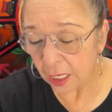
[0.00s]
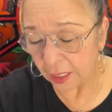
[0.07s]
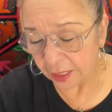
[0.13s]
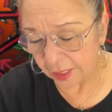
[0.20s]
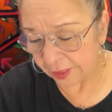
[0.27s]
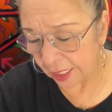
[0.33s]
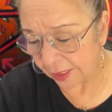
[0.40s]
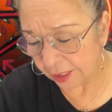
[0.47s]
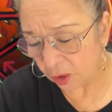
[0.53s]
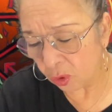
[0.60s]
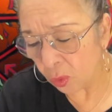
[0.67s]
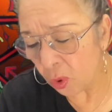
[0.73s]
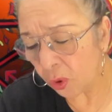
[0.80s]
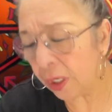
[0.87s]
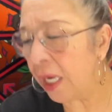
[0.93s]
Quizás se
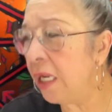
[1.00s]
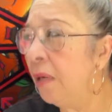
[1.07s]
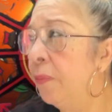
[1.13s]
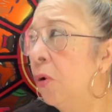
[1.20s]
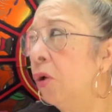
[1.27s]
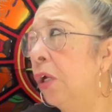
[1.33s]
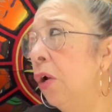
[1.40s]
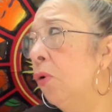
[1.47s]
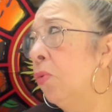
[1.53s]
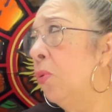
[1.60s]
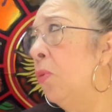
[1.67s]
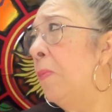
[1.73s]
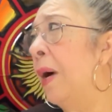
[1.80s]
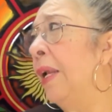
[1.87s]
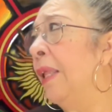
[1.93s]
tuvo que ir porque hubo
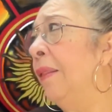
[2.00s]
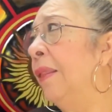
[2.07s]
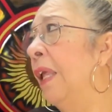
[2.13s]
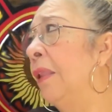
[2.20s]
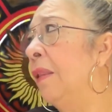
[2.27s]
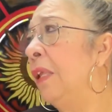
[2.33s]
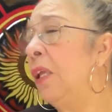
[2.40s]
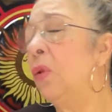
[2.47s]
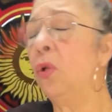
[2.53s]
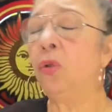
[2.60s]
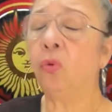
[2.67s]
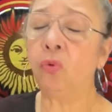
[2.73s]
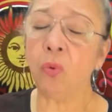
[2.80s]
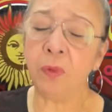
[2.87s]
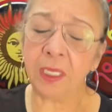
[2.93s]
un malentendido y tú
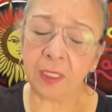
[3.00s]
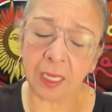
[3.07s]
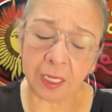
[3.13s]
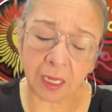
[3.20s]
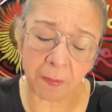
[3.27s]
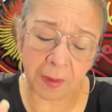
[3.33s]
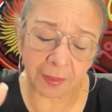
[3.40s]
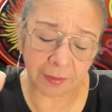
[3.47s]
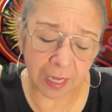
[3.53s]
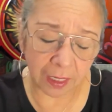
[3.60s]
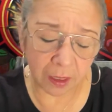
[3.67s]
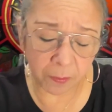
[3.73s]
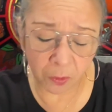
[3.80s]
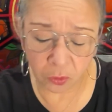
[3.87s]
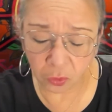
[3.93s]
tuviste que
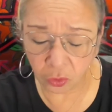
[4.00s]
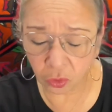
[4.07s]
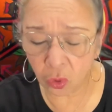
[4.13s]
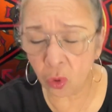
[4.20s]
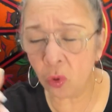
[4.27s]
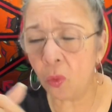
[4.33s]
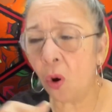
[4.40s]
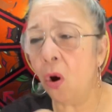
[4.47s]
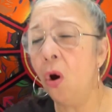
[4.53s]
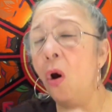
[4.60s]
mandarle por un tubo,